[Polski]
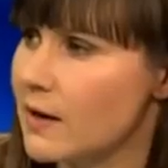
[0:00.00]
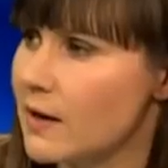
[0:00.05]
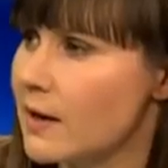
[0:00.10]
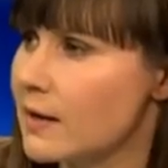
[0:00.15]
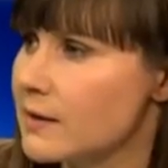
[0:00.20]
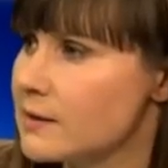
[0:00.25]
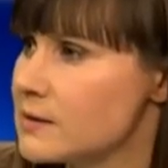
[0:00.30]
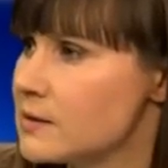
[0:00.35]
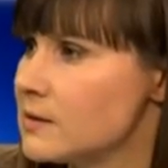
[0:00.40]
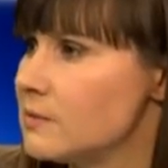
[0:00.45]

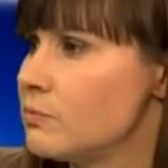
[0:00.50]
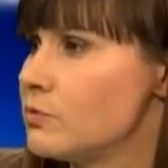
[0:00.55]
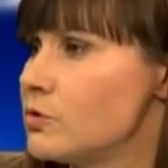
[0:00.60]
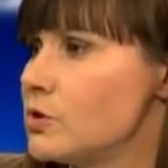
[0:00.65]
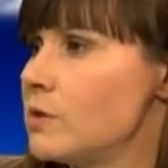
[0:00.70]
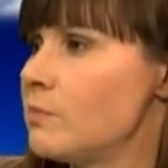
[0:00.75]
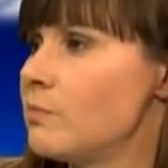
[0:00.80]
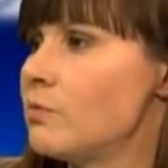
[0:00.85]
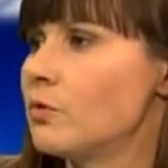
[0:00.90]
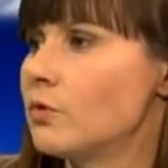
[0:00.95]
wakacji,
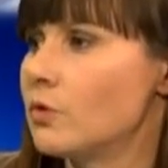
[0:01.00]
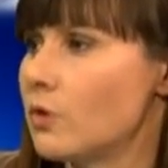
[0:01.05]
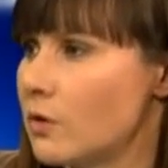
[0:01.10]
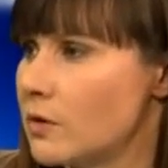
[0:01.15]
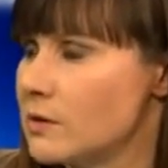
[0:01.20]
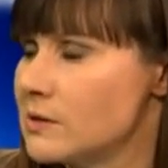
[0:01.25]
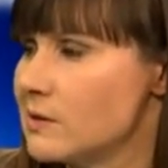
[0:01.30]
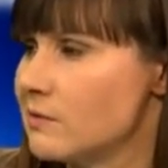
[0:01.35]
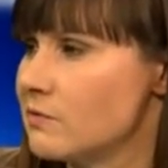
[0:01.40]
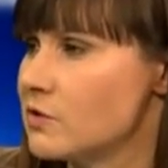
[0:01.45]
później było do
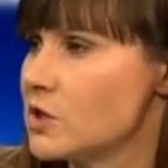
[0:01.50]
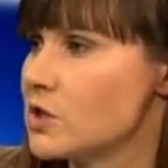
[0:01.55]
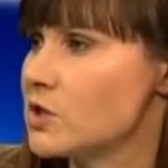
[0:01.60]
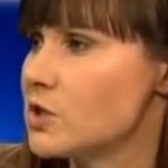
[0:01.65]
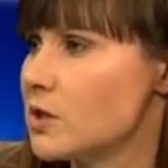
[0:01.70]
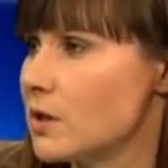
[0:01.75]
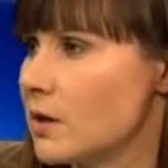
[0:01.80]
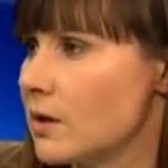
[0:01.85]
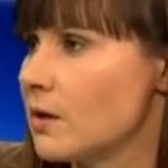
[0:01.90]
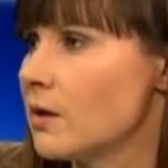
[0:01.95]
końca
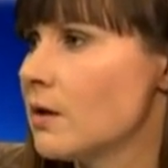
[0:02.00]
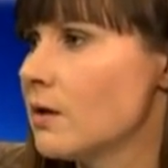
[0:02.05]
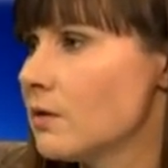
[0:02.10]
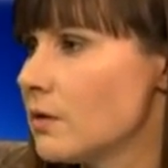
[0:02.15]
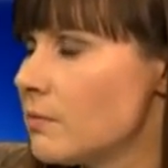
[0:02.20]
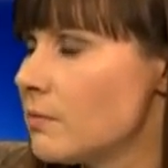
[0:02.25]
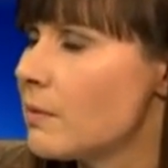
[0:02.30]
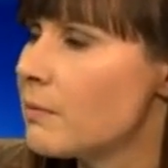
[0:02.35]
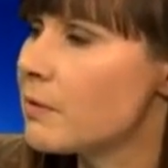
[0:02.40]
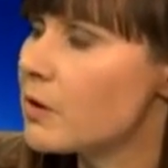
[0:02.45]
września.
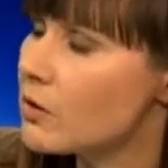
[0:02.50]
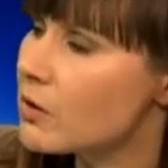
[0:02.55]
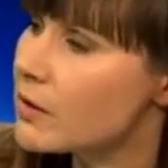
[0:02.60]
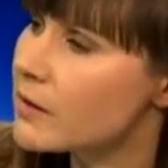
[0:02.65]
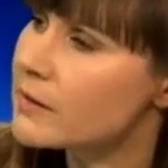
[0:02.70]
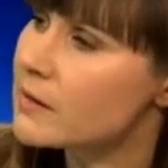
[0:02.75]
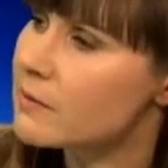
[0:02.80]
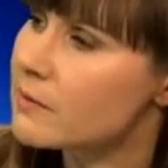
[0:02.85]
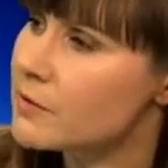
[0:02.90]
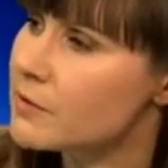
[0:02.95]
No i mamy
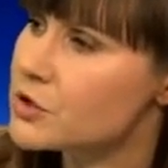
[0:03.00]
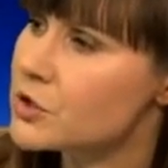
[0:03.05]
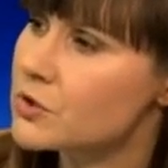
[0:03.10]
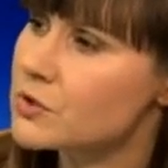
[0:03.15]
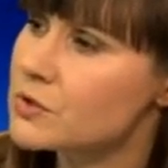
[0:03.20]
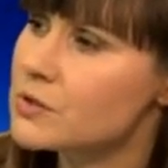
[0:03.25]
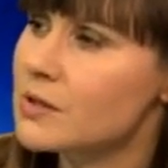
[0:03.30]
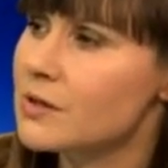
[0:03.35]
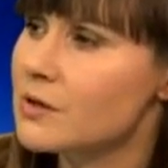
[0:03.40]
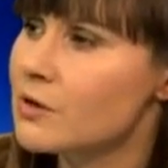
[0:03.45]
kolejne
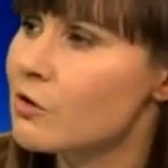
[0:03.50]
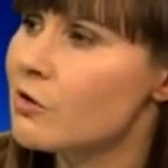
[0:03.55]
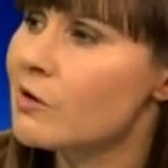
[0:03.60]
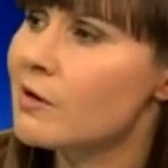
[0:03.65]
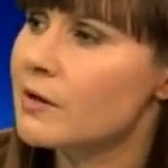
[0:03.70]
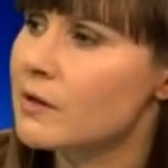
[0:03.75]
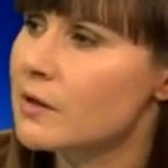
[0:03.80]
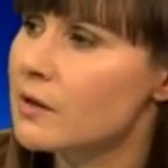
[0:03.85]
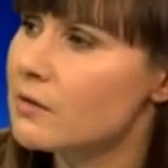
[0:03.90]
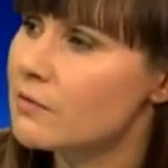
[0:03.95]
miesiące i
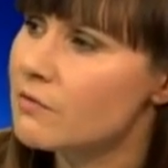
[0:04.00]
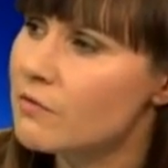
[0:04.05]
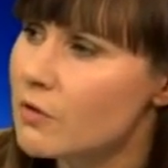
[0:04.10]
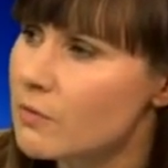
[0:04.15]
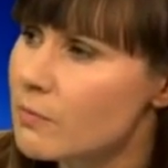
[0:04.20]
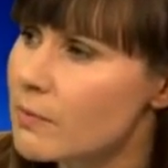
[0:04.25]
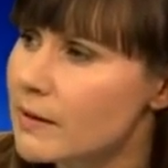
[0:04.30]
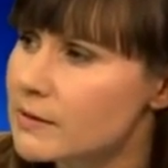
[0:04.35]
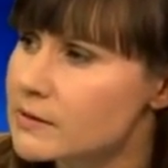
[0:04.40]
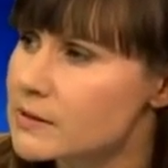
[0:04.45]
kolejne
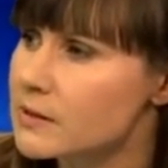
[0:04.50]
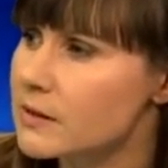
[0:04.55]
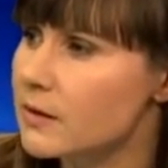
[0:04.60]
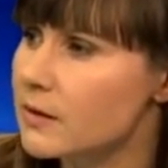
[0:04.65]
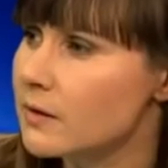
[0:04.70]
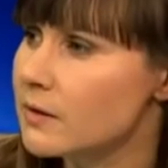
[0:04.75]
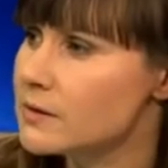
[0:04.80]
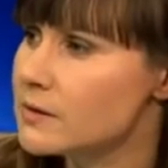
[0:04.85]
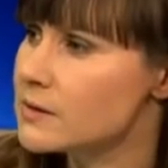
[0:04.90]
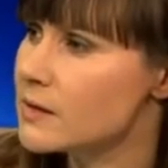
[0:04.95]

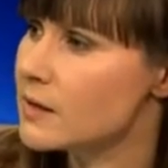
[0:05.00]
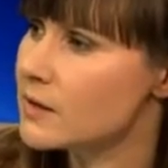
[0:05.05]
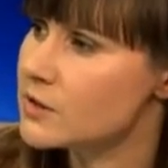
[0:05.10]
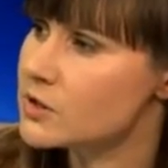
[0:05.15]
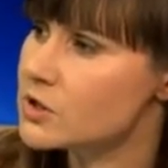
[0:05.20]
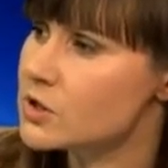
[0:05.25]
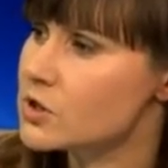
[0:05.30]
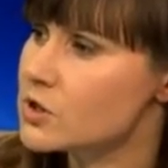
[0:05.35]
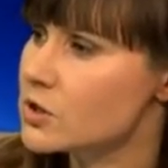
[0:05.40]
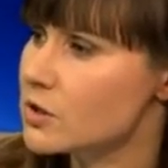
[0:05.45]
informacje i
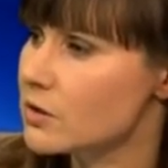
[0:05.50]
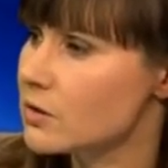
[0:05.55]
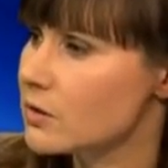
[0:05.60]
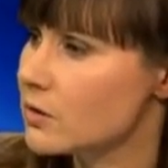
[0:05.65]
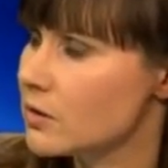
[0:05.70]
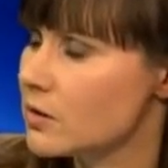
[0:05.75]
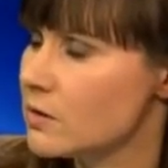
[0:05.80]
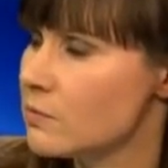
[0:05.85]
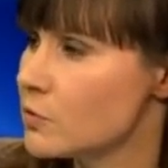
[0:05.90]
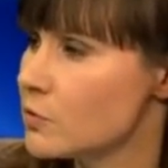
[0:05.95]
zdaje się,
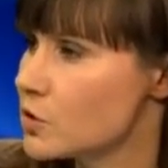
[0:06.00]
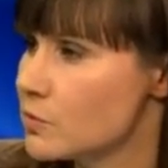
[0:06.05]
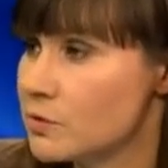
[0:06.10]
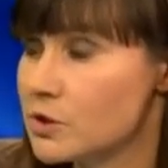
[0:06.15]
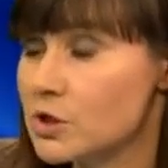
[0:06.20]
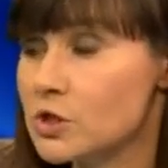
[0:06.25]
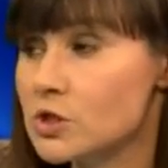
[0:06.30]
że ich może